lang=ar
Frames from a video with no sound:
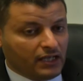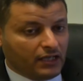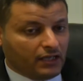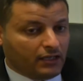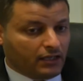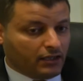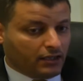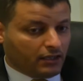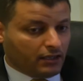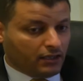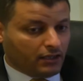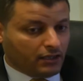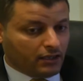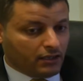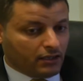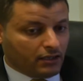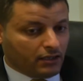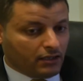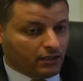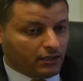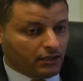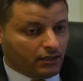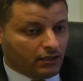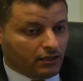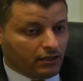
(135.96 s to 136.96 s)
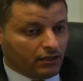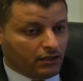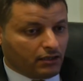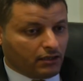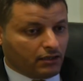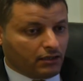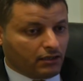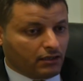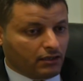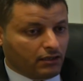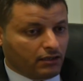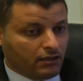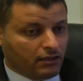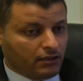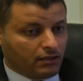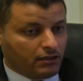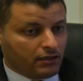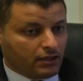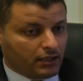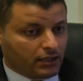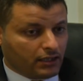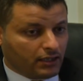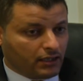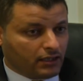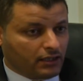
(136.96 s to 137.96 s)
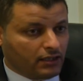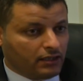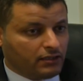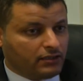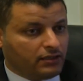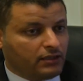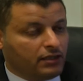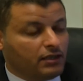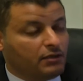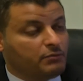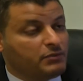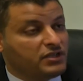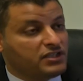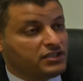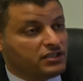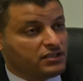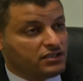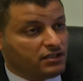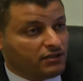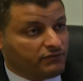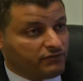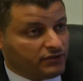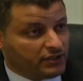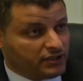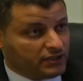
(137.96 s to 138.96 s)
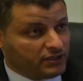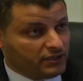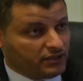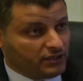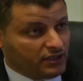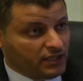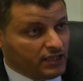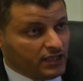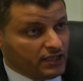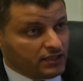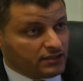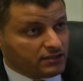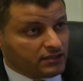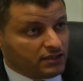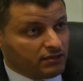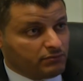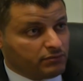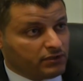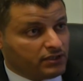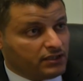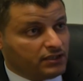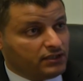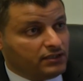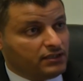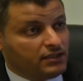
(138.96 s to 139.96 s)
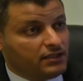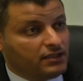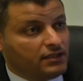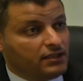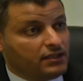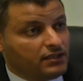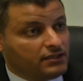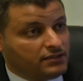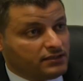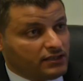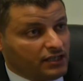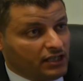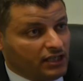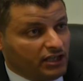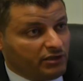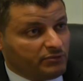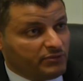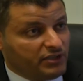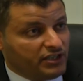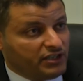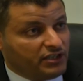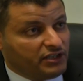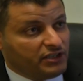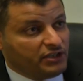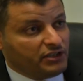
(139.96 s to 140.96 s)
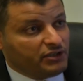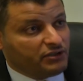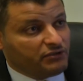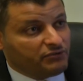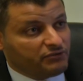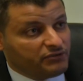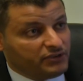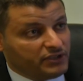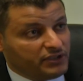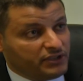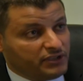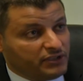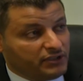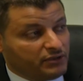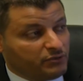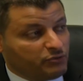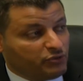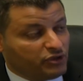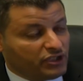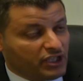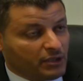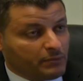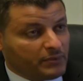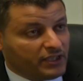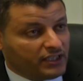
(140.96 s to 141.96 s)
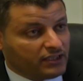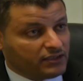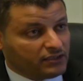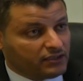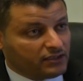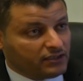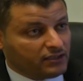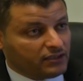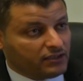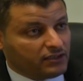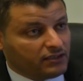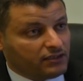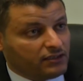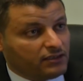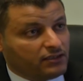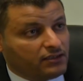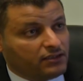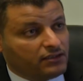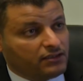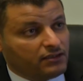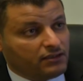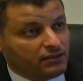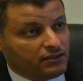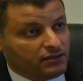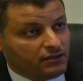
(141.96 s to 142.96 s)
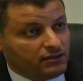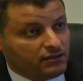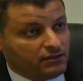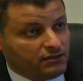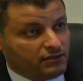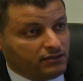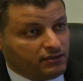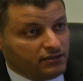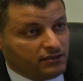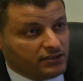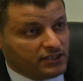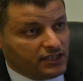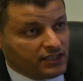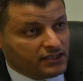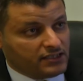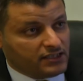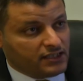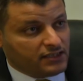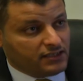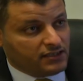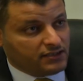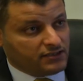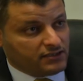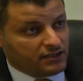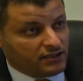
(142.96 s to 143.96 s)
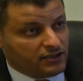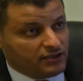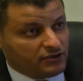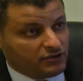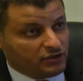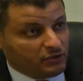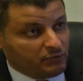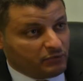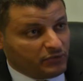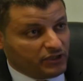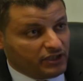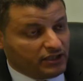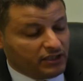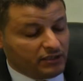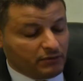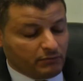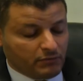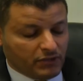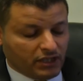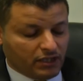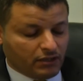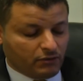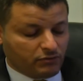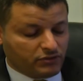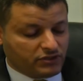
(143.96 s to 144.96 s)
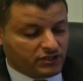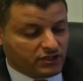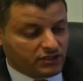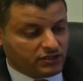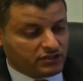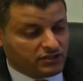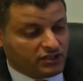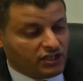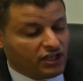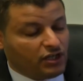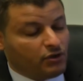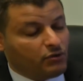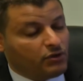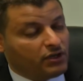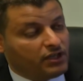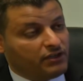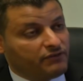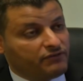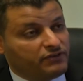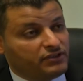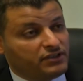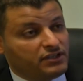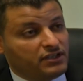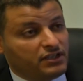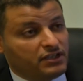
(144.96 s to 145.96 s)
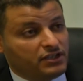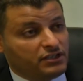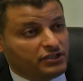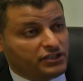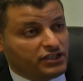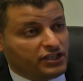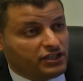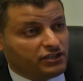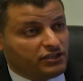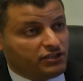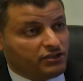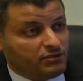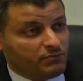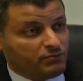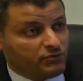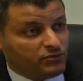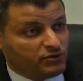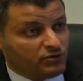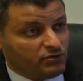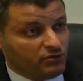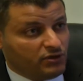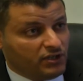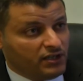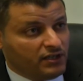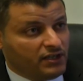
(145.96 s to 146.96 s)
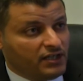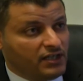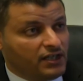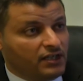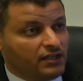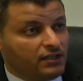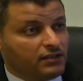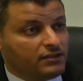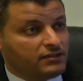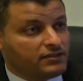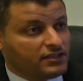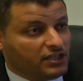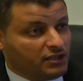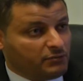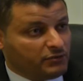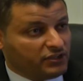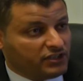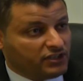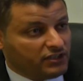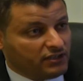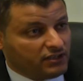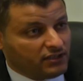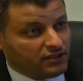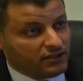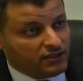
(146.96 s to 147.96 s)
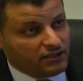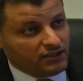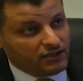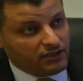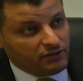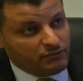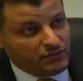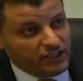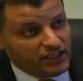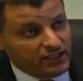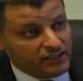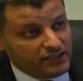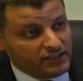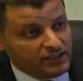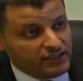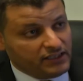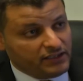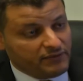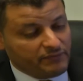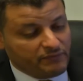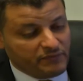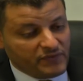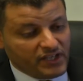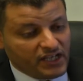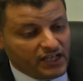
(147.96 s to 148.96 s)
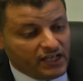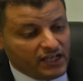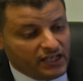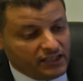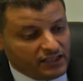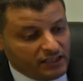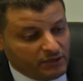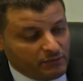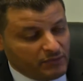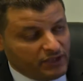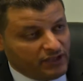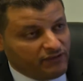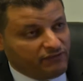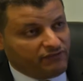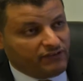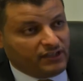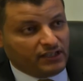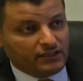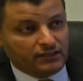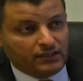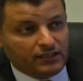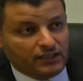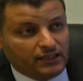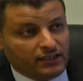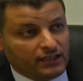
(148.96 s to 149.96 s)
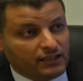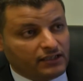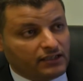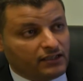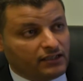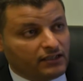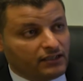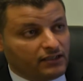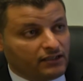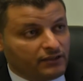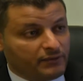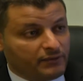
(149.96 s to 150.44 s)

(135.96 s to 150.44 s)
آه، الحقيقة أن المجلس الفرعي سابقا ساهم في متابعة آه، انجاز هذا الصرح الطبي مع وزاره الصحه وكافه الجهات المسؤوله استلمت آه، البلديه هذا الملف عن طريق